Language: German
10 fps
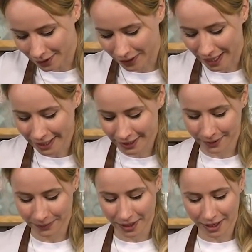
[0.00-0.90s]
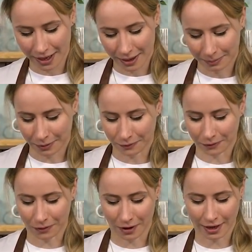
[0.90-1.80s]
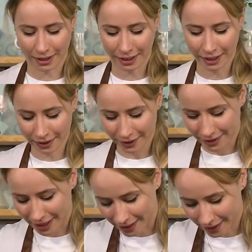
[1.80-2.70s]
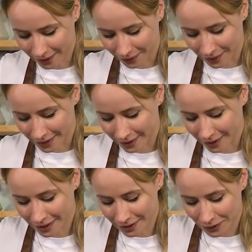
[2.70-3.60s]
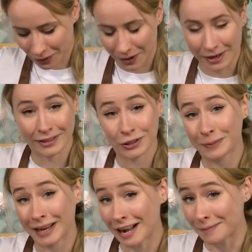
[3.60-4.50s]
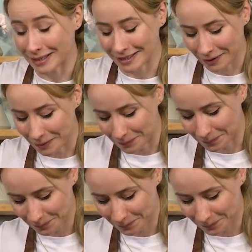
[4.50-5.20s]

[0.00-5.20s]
zurecht, bevor die dann in unseren tollen Spiralmixer kommen.